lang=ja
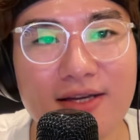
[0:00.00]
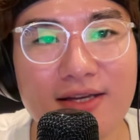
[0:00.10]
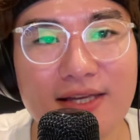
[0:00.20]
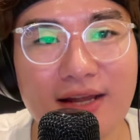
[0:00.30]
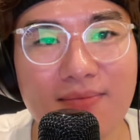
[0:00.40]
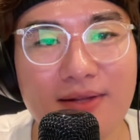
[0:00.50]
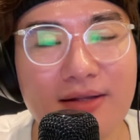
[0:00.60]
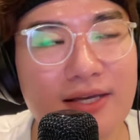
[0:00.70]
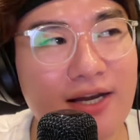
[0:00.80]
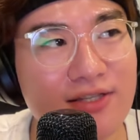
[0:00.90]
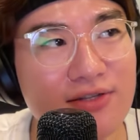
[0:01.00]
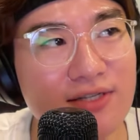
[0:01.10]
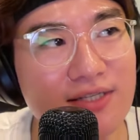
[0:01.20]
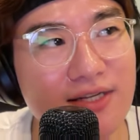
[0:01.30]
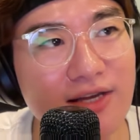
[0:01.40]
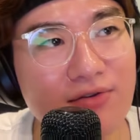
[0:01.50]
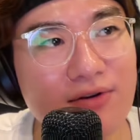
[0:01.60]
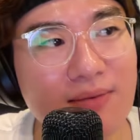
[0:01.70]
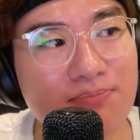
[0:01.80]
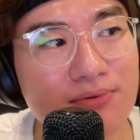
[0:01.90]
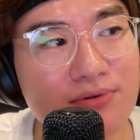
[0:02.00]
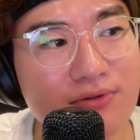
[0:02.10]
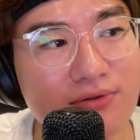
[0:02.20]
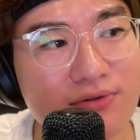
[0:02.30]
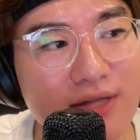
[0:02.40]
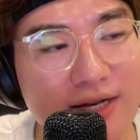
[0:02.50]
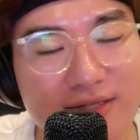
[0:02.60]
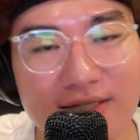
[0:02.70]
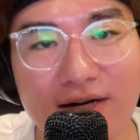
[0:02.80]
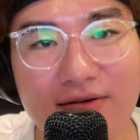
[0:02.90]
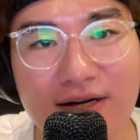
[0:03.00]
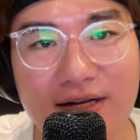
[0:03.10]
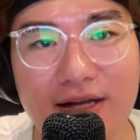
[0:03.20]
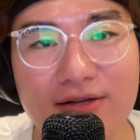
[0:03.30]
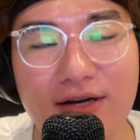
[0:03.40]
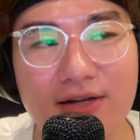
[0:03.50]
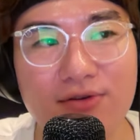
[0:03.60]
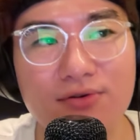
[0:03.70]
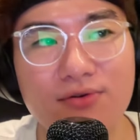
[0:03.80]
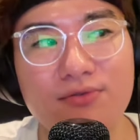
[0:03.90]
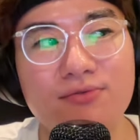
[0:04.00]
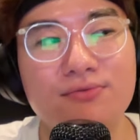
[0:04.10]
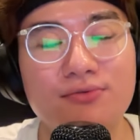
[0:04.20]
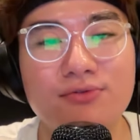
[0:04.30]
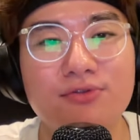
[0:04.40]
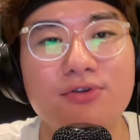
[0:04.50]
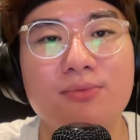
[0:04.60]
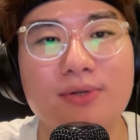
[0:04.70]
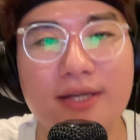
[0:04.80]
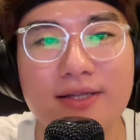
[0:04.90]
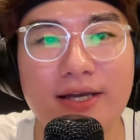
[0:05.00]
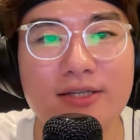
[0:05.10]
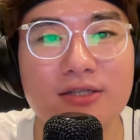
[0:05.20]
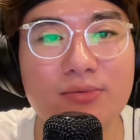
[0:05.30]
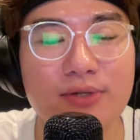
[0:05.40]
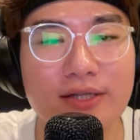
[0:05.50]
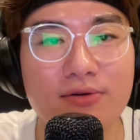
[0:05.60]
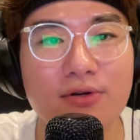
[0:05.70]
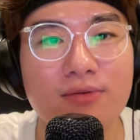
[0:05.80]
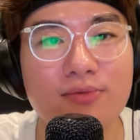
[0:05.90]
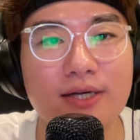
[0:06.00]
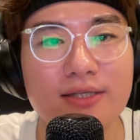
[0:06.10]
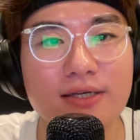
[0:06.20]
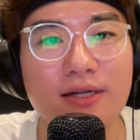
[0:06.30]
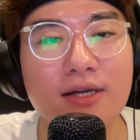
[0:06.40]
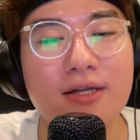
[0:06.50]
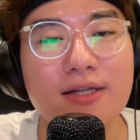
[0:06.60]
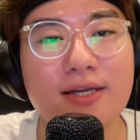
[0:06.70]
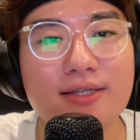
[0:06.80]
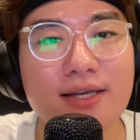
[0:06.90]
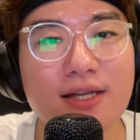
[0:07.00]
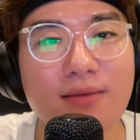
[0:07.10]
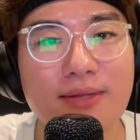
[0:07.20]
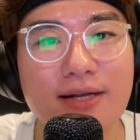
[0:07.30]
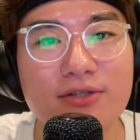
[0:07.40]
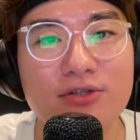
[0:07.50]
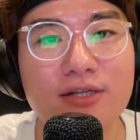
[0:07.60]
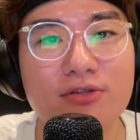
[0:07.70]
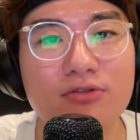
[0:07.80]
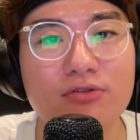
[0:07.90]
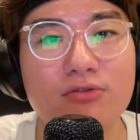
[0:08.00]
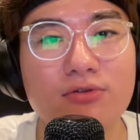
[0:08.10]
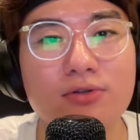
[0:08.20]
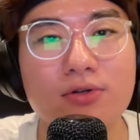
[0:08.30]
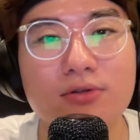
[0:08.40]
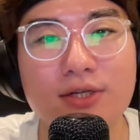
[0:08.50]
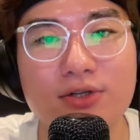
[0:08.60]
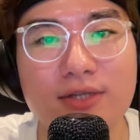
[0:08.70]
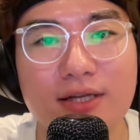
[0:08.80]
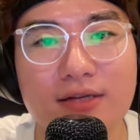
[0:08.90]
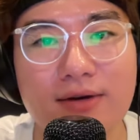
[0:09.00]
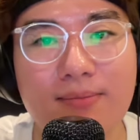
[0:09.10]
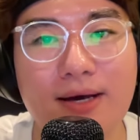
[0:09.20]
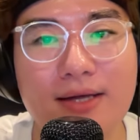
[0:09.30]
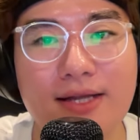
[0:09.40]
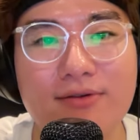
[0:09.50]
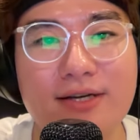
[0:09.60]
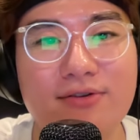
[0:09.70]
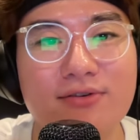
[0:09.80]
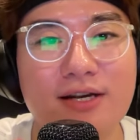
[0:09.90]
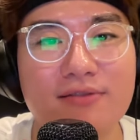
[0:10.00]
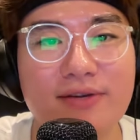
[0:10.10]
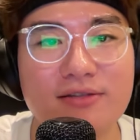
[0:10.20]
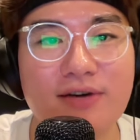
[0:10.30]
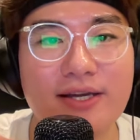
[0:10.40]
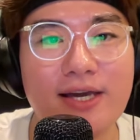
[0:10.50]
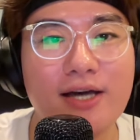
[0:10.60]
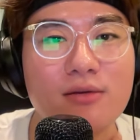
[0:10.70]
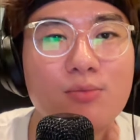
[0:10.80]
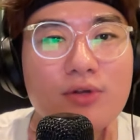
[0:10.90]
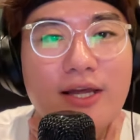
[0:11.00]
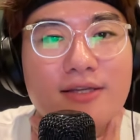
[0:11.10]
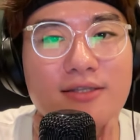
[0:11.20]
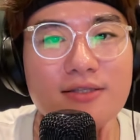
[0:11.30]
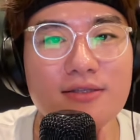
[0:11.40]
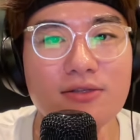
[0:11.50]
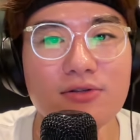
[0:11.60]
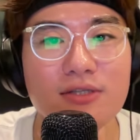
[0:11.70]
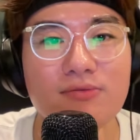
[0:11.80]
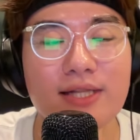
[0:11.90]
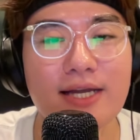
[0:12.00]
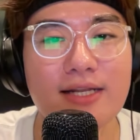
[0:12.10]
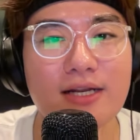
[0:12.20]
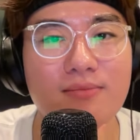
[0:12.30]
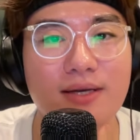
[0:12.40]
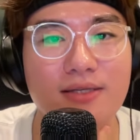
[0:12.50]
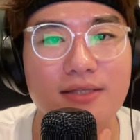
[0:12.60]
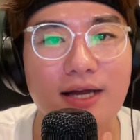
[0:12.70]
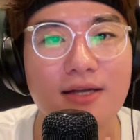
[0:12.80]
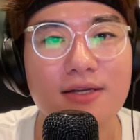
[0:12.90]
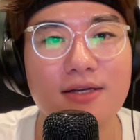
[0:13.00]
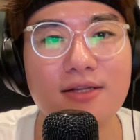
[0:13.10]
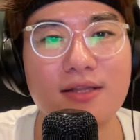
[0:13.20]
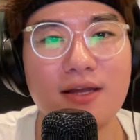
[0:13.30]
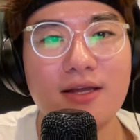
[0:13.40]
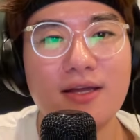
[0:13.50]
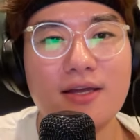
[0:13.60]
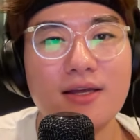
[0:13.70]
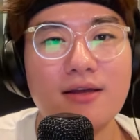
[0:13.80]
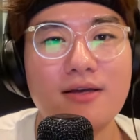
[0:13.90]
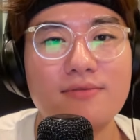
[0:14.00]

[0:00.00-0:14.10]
記念日、東と西で結構ラップのあれ違うからね、あの、風潮もね、テイストもね、と、昔から。で、結成記念日である10月中頃の直前には、まあ、名古屋の音楽フェス、ワイヤードもね、出場し話題になりました。で、